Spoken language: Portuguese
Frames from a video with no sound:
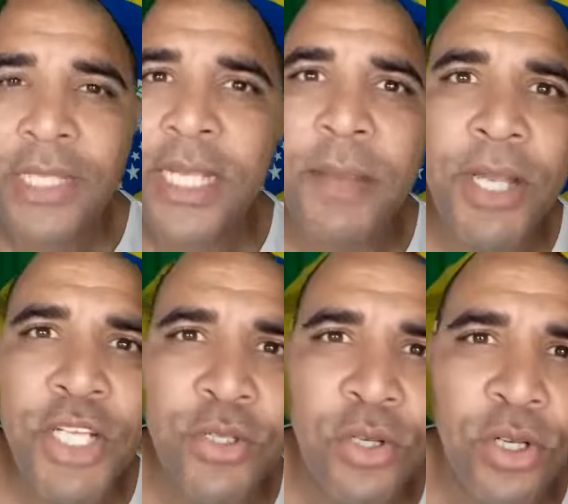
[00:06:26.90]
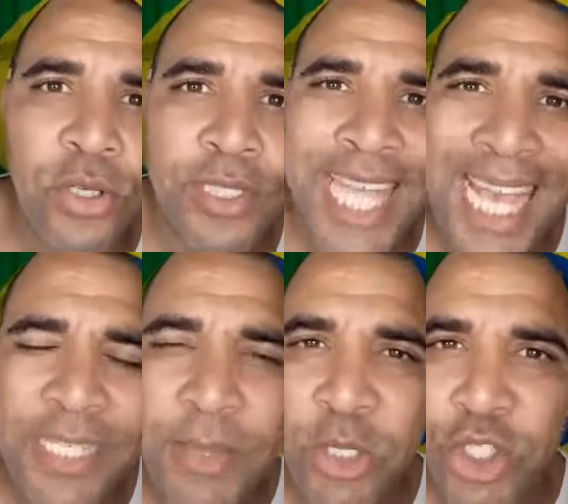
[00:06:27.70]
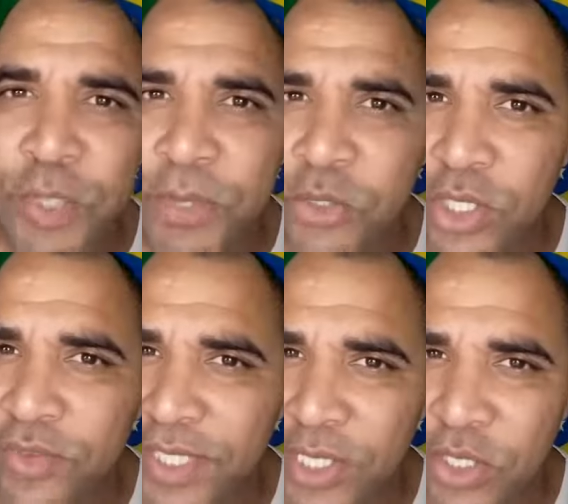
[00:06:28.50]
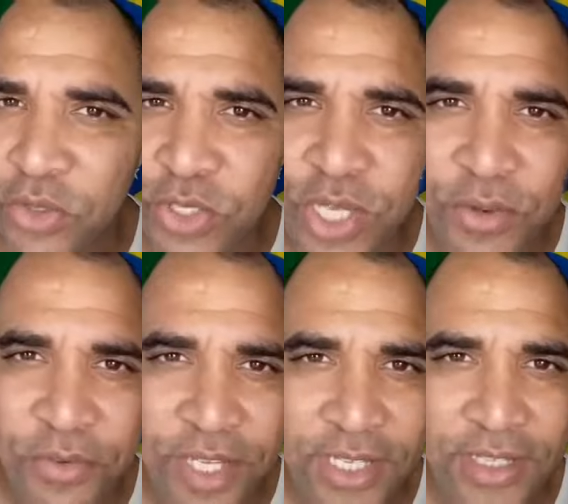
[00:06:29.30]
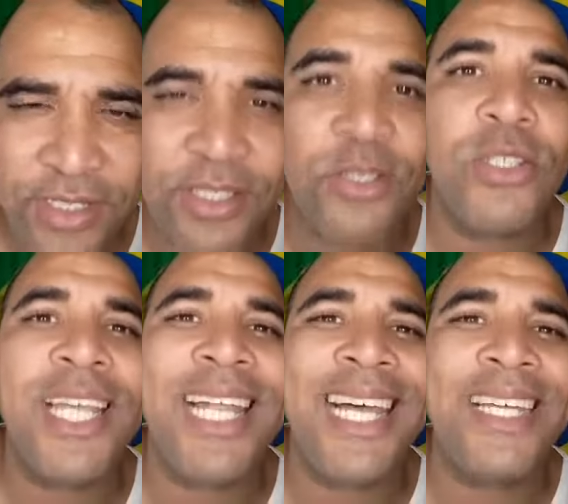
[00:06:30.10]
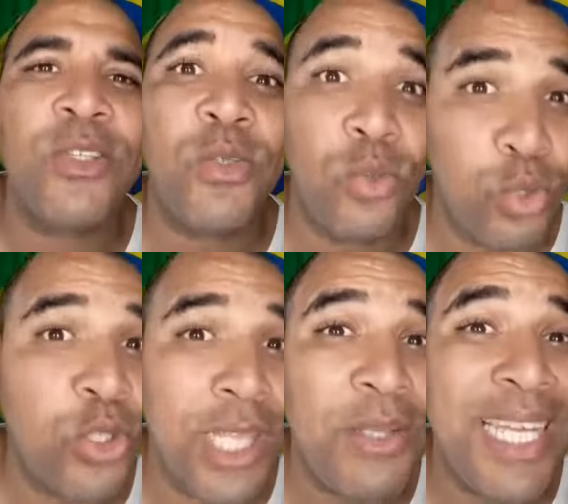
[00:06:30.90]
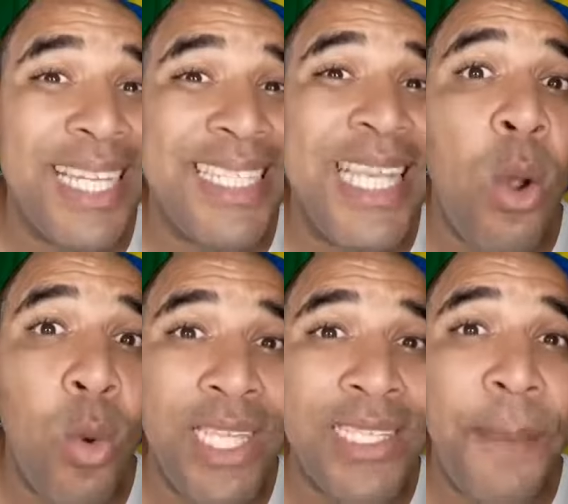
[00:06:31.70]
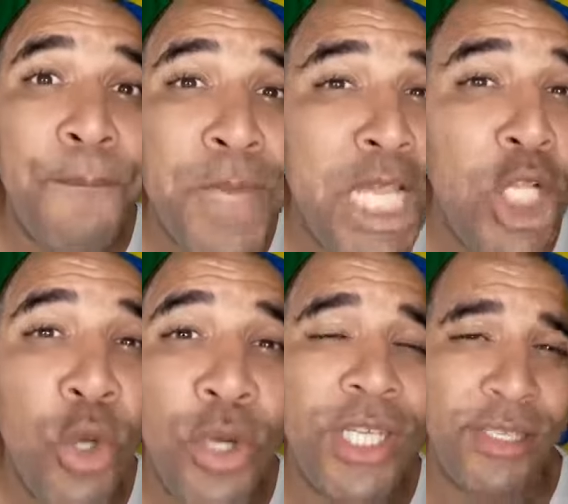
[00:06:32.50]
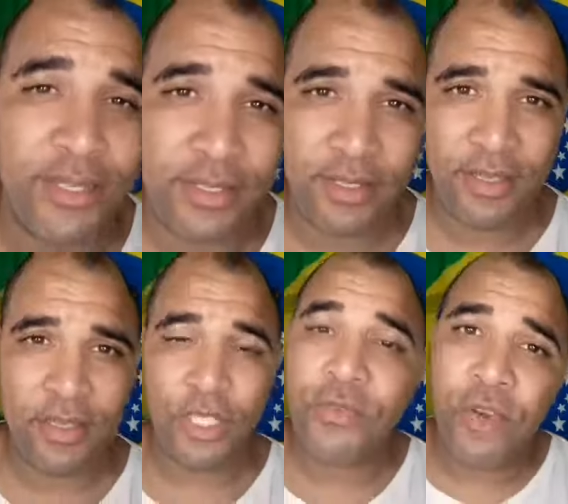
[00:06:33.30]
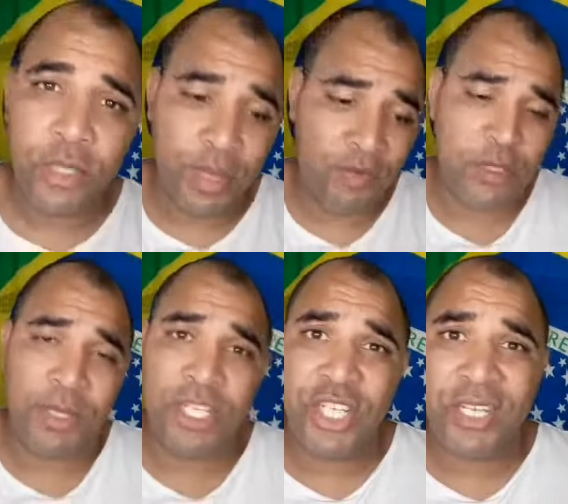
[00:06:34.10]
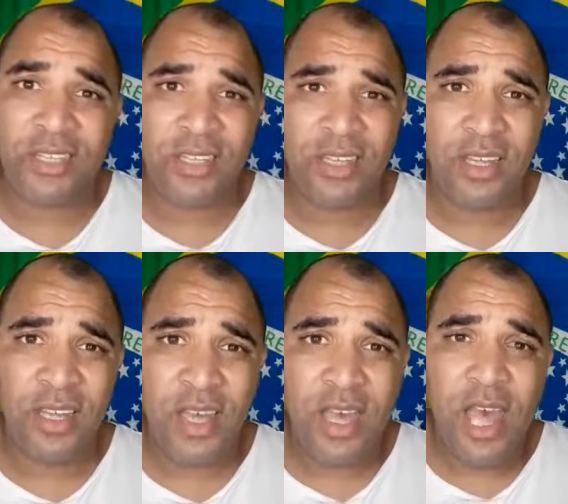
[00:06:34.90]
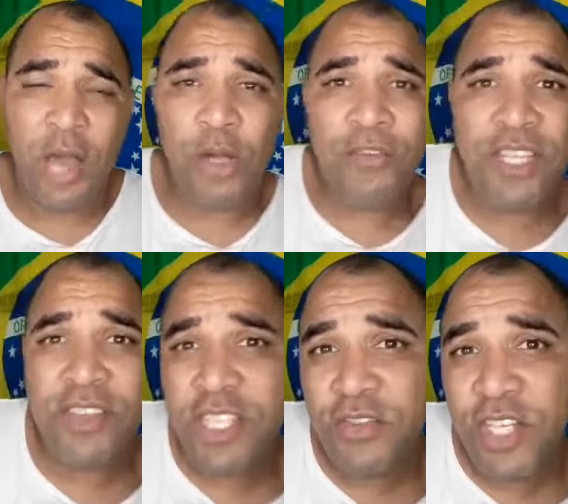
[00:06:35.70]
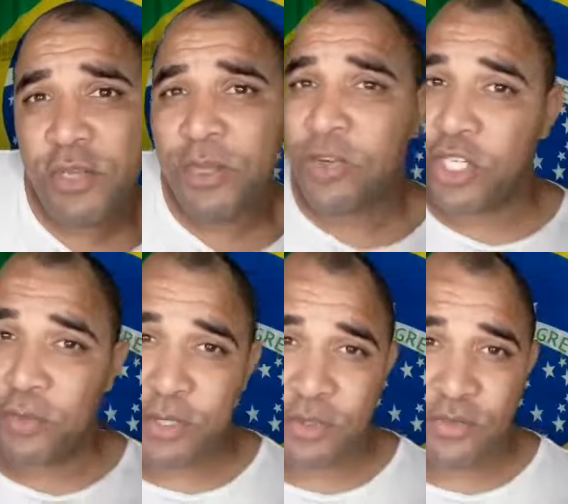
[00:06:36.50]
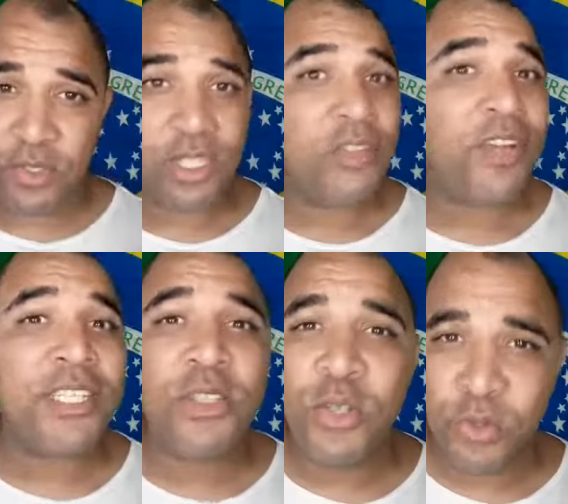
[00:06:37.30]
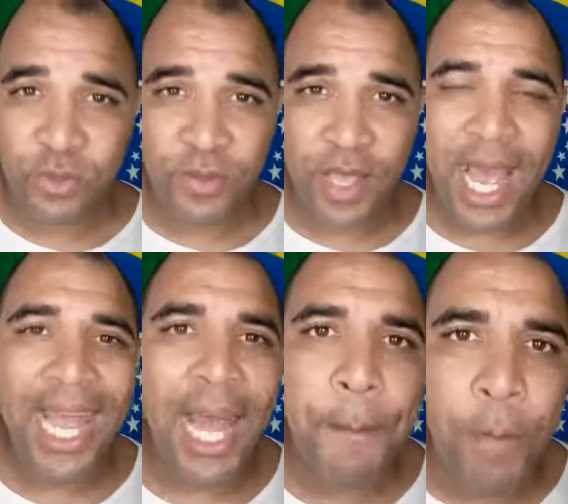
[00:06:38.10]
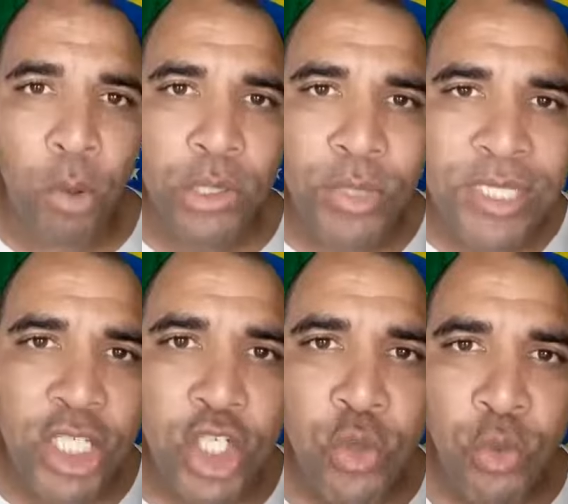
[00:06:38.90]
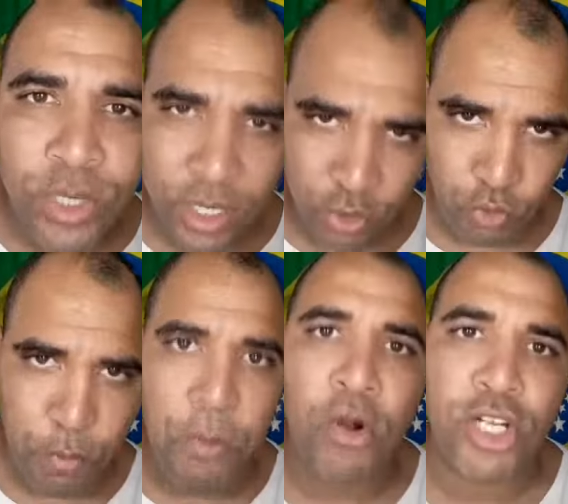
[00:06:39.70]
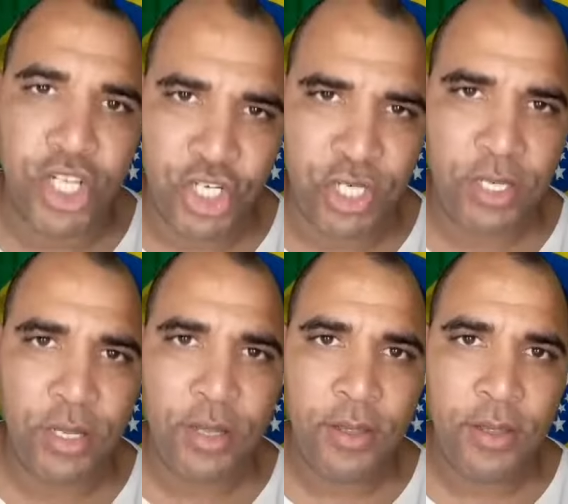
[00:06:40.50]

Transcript: Você já imaginou 10 milhões de pessoas fazendo isso 5 vezes? Total, no total daria 50 milhões de voto, porque é voto para legenda. Agora faz vezes 20 milhões de pessoas votando e fazendo isso. Acabou, não existe urna que suporte.